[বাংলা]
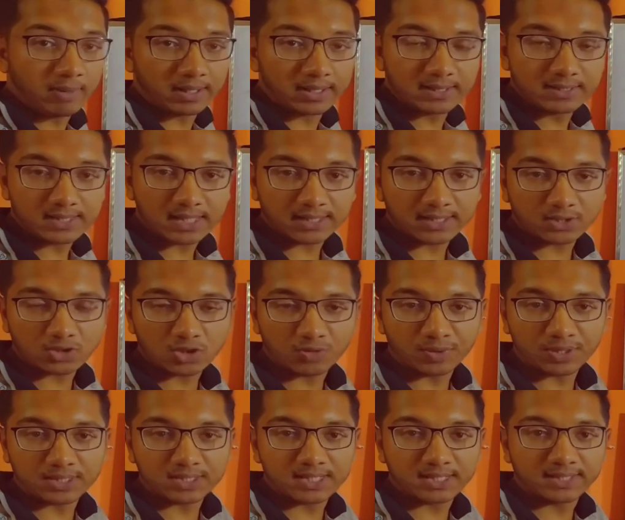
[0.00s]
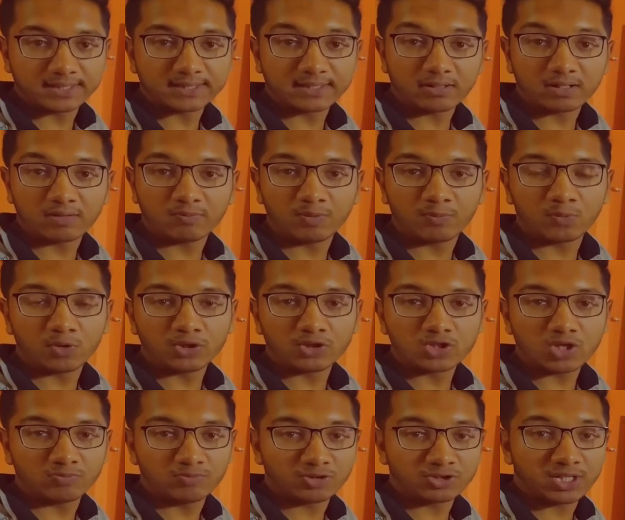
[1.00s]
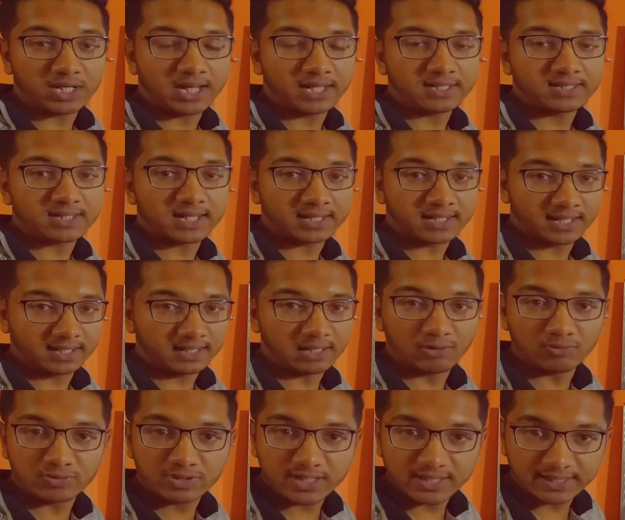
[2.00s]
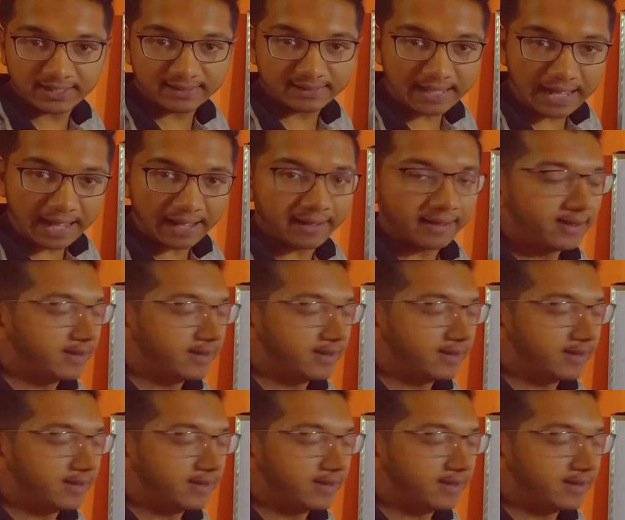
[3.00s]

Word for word: মানে যাকে সবাই চেনে তাহলে বিপরীত শব্দ দ্বারাই যাকে কেউ চেনে না